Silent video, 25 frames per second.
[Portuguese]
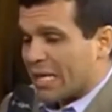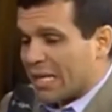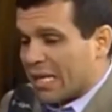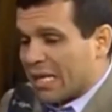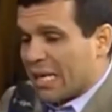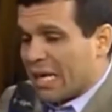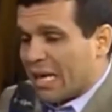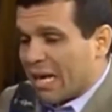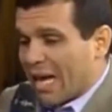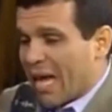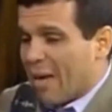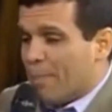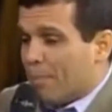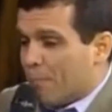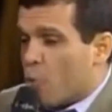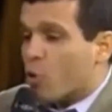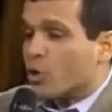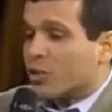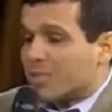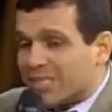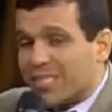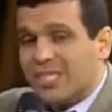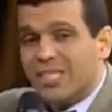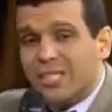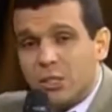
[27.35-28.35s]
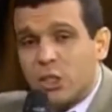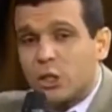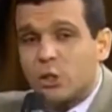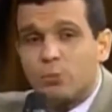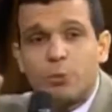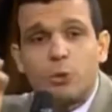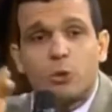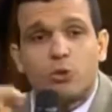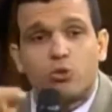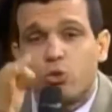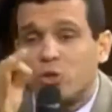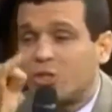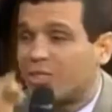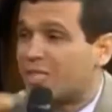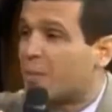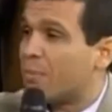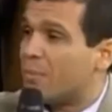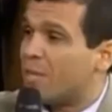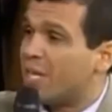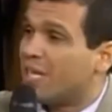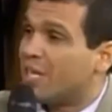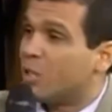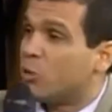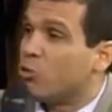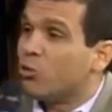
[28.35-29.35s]
É, é, é, importante as pessoas
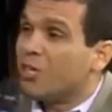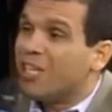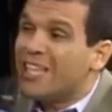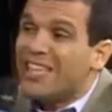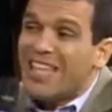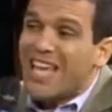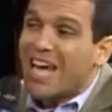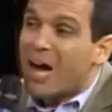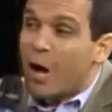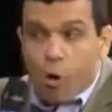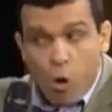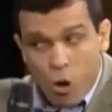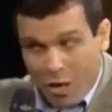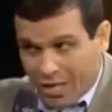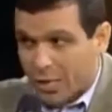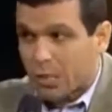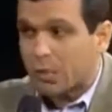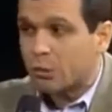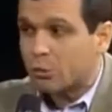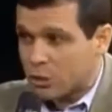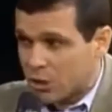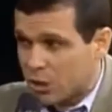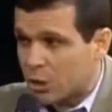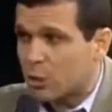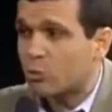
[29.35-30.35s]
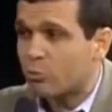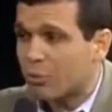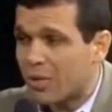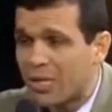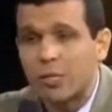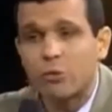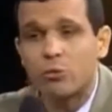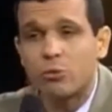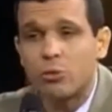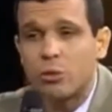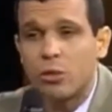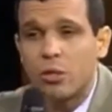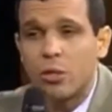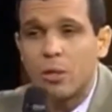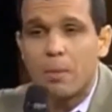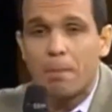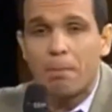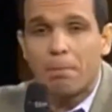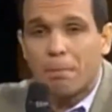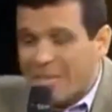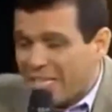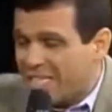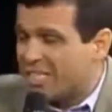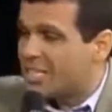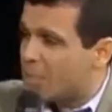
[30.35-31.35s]
saberem que o que derrota o ser humano,
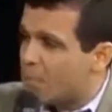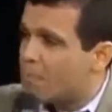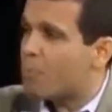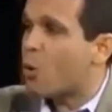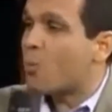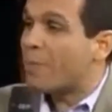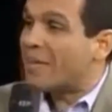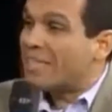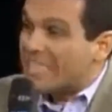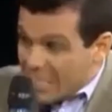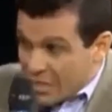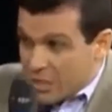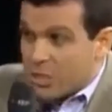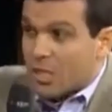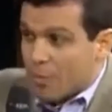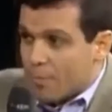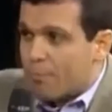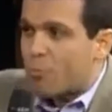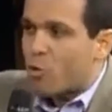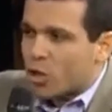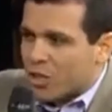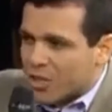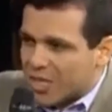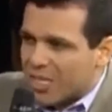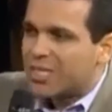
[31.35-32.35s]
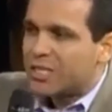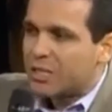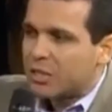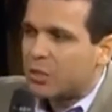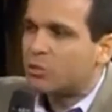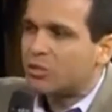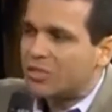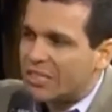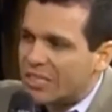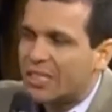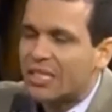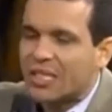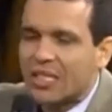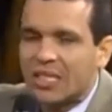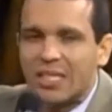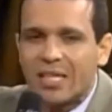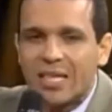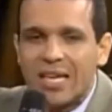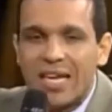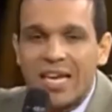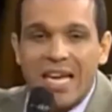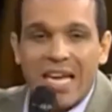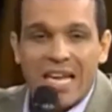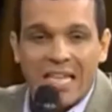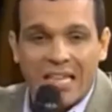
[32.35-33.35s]
principalmente, isso é importante eu dizer
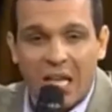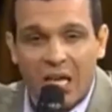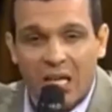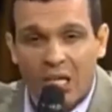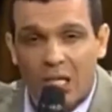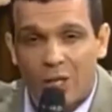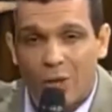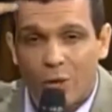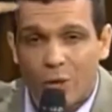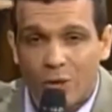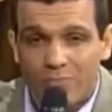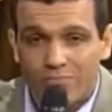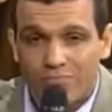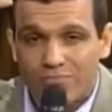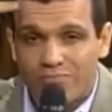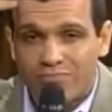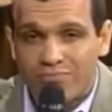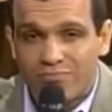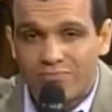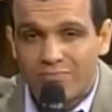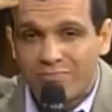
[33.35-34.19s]
aqui, está aqui, ó,